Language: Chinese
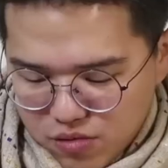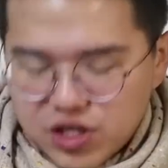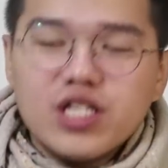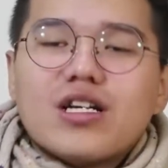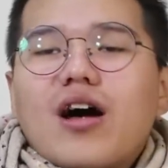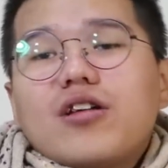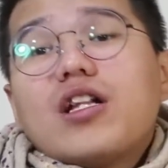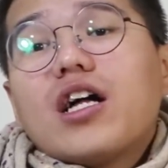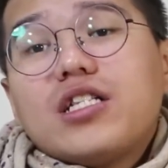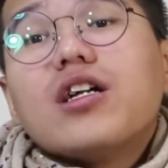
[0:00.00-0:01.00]
我今天早上一
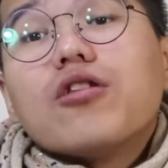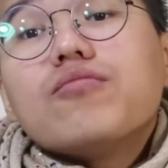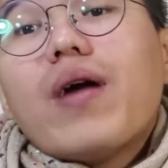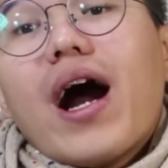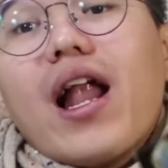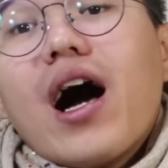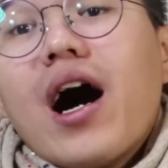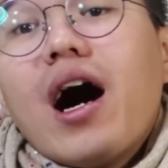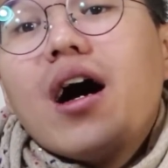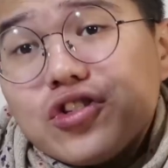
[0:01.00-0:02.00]
大清早就买
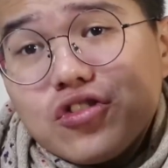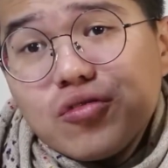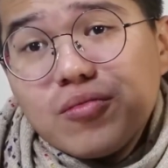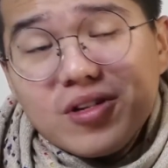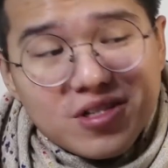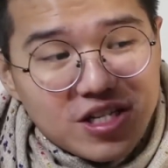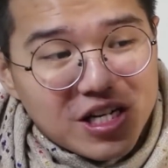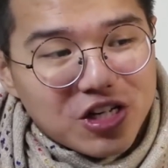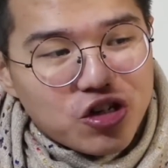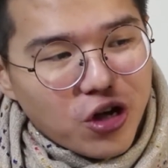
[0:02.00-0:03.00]
了，就是我们这
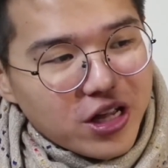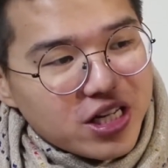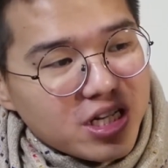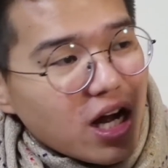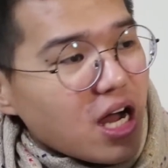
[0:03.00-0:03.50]
个全新